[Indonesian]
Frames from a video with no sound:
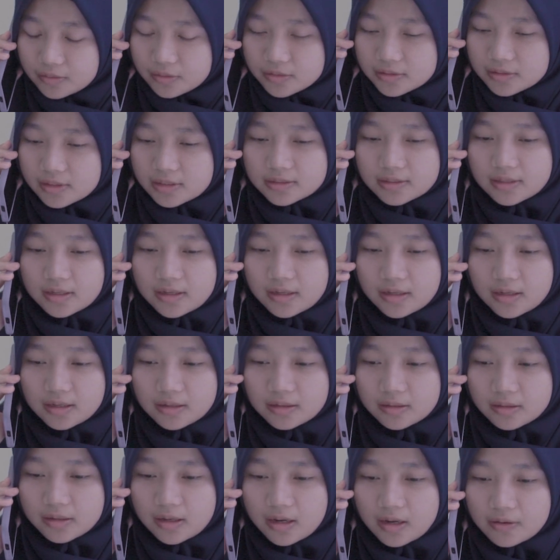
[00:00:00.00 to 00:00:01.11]
Ustazah,
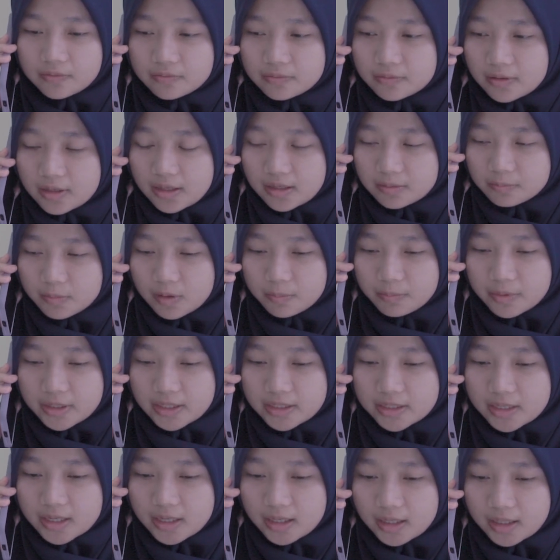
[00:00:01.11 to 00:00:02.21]
Afwan mau
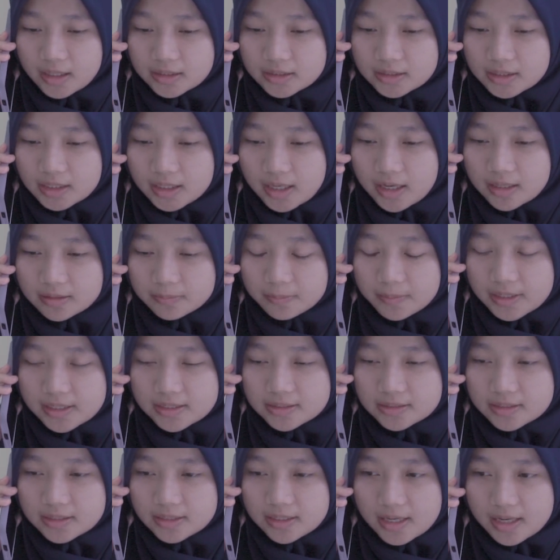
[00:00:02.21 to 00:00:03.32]
menanyakan terkait
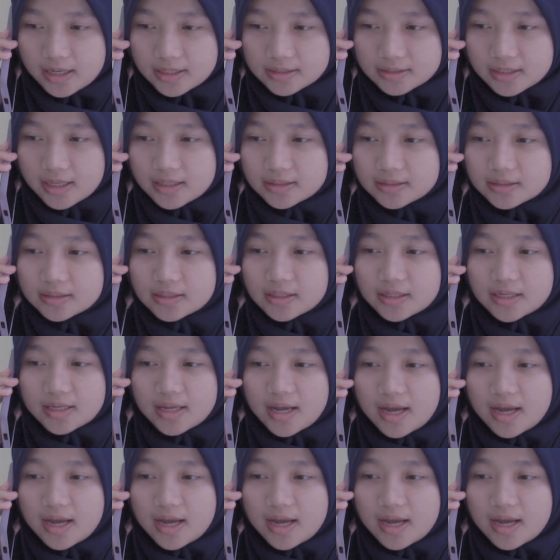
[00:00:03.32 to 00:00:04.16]
perizinan santri